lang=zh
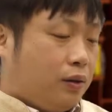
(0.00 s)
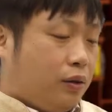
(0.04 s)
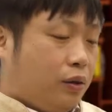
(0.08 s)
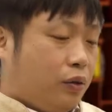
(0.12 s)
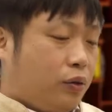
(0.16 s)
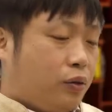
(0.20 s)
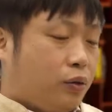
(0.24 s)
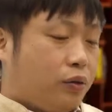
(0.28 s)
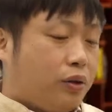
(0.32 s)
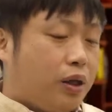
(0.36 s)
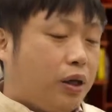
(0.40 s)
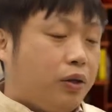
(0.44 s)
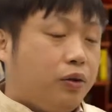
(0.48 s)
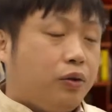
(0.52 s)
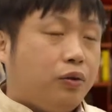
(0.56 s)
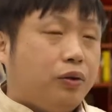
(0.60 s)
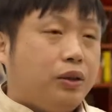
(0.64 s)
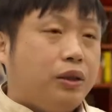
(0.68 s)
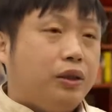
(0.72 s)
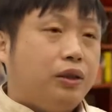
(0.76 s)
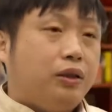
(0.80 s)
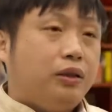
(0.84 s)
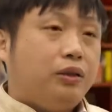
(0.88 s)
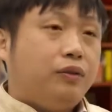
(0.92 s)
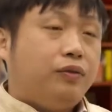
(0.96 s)
宋朝有
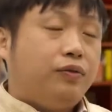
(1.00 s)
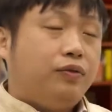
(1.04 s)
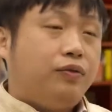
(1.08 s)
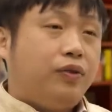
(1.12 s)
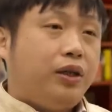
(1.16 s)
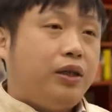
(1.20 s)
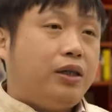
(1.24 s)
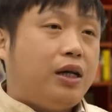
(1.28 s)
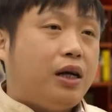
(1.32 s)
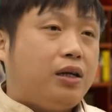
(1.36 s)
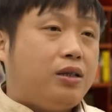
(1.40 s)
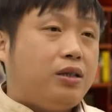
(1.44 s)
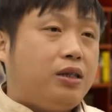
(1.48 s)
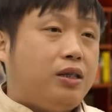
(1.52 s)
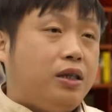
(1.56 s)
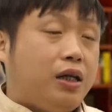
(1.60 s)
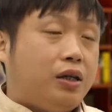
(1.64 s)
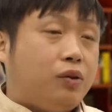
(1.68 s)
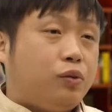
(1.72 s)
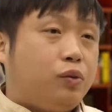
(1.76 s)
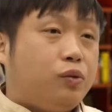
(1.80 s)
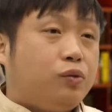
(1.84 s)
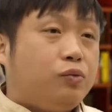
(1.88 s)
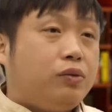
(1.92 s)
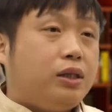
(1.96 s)
一个非常
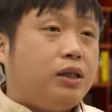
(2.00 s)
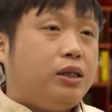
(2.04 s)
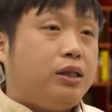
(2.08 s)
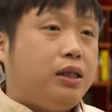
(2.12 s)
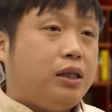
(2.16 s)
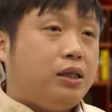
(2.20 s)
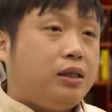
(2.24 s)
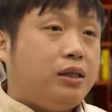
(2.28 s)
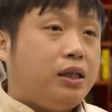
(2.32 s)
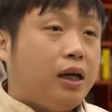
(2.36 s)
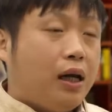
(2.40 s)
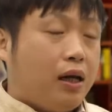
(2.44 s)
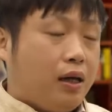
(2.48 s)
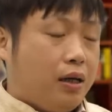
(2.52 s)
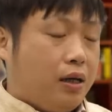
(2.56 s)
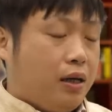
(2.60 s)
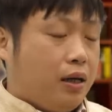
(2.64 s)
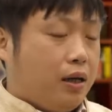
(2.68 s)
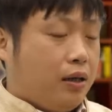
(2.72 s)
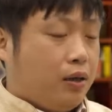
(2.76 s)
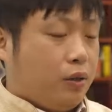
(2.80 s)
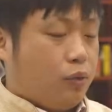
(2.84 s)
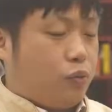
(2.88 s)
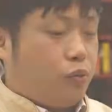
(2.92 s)
显著的现象，要